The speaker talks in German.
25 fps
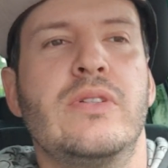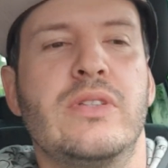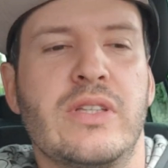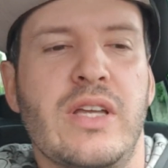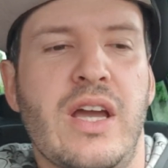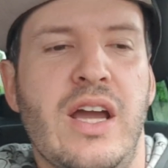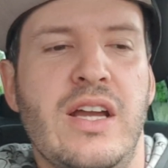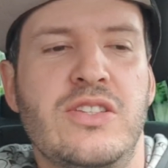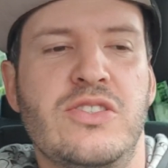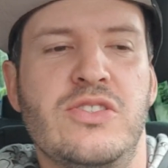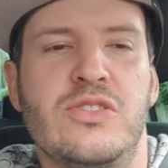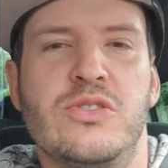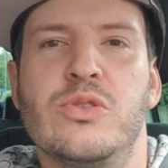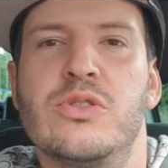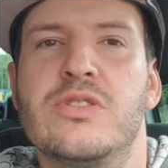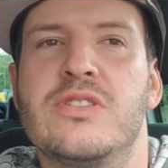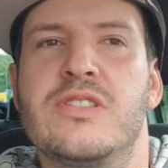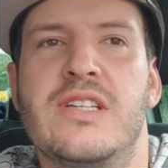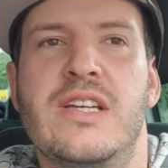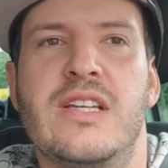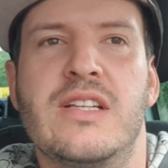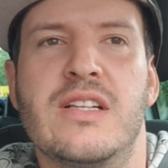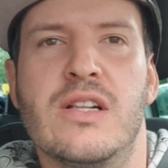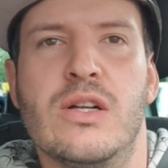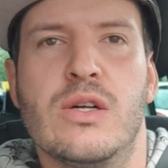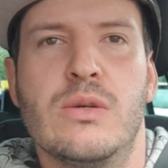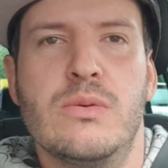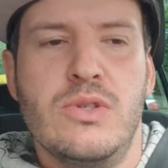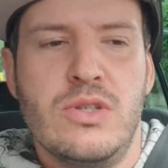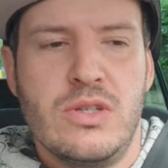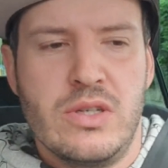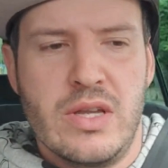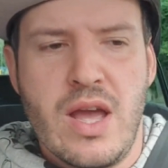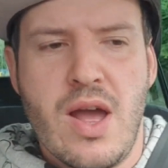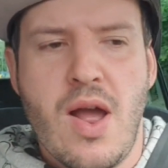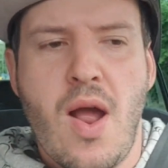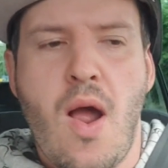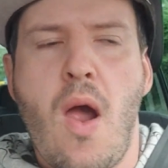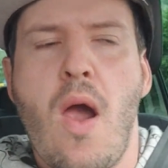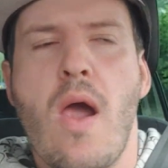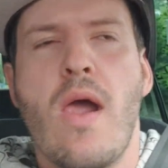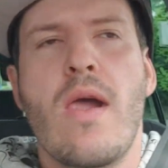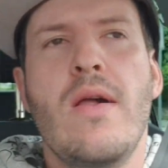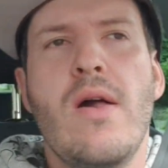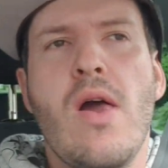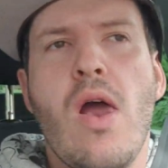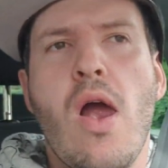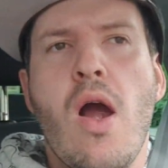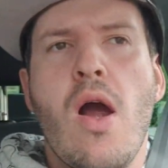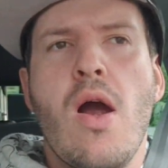13.10 Uhr, glaube ich.
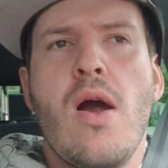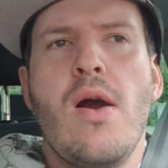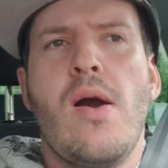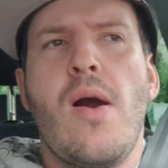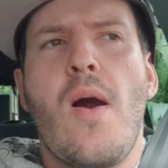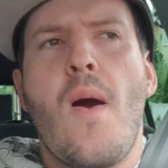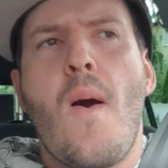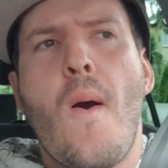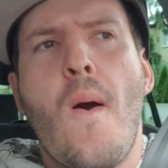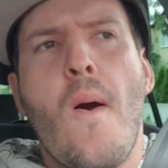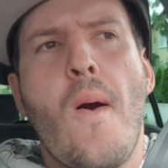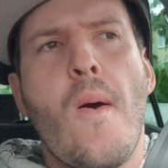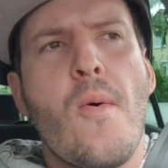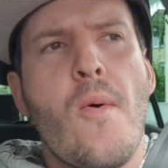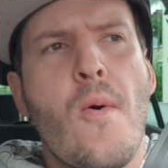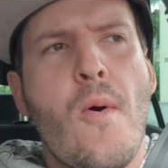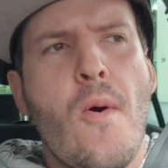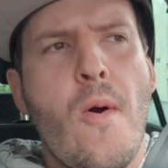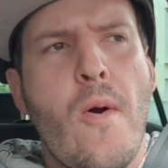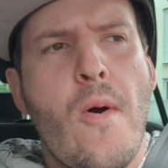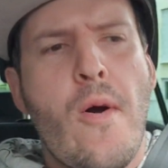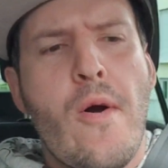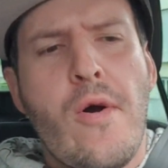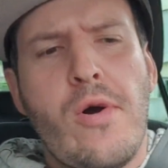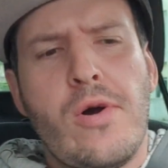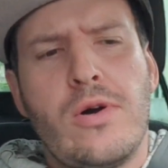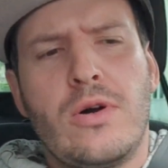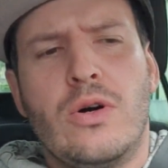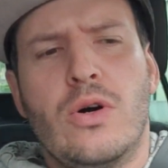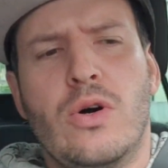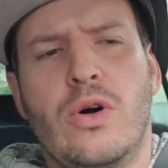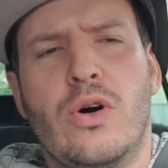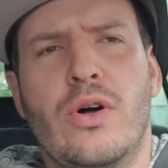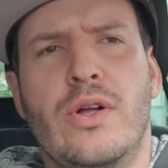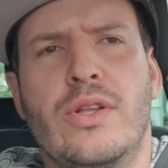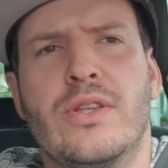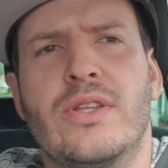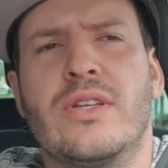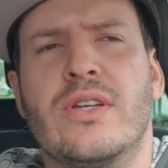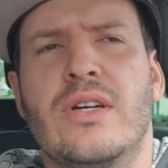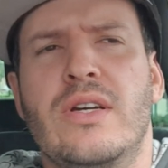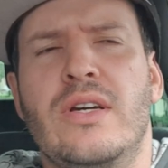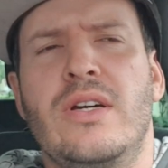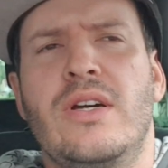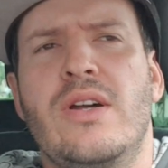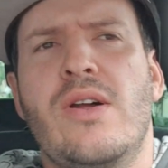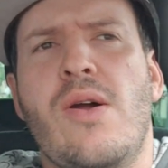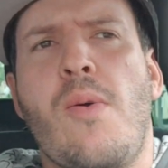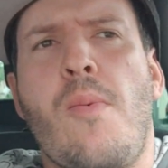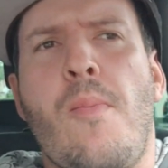Ja. Und
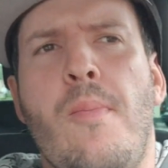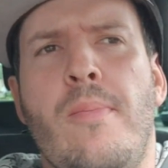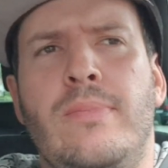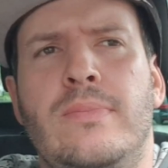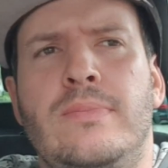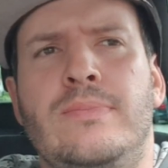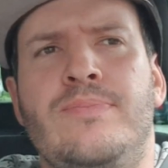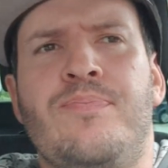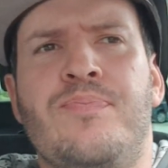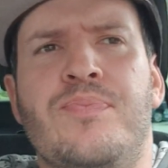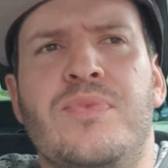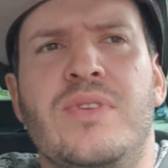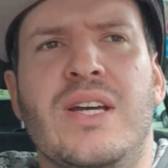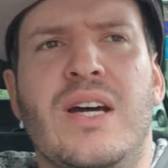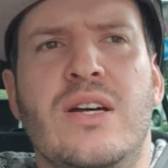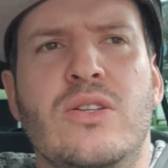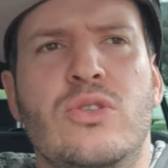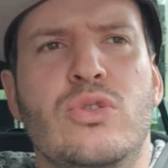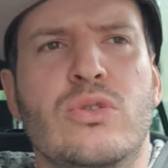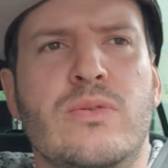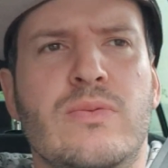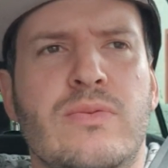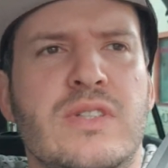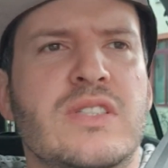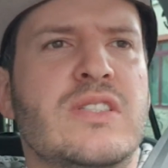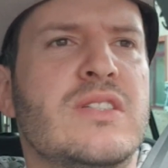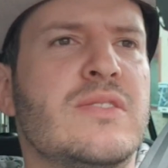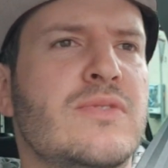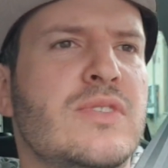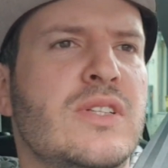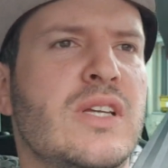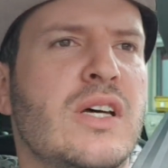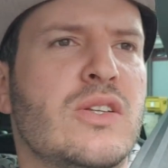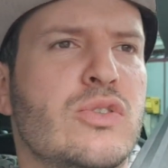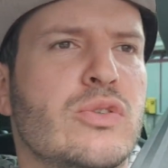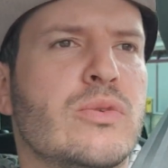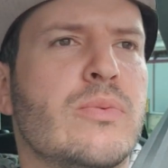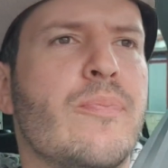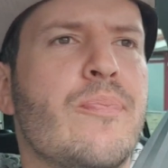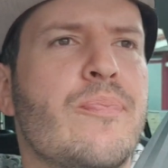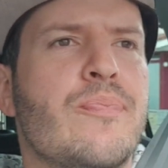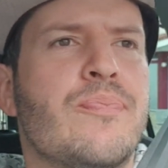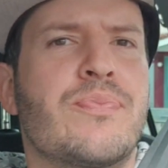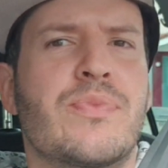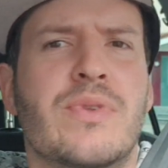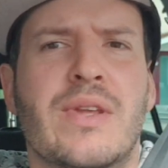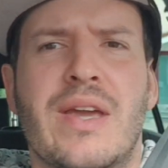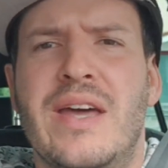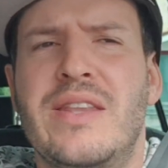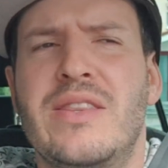ähm, Datum, was ist ein Datum?
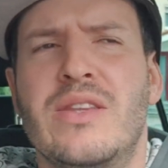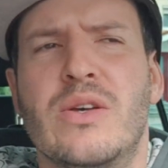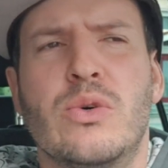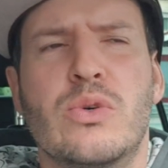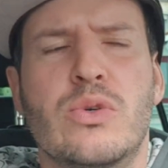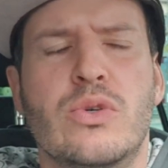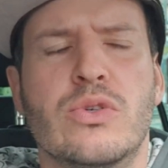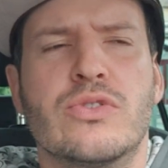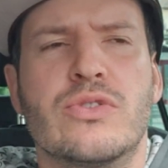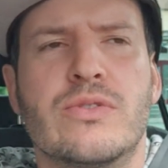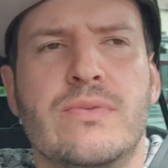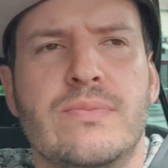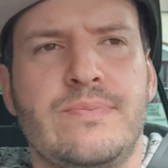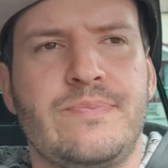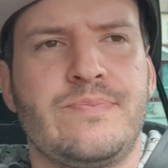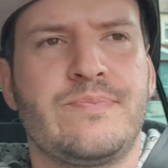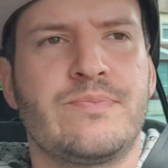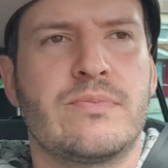Ende August.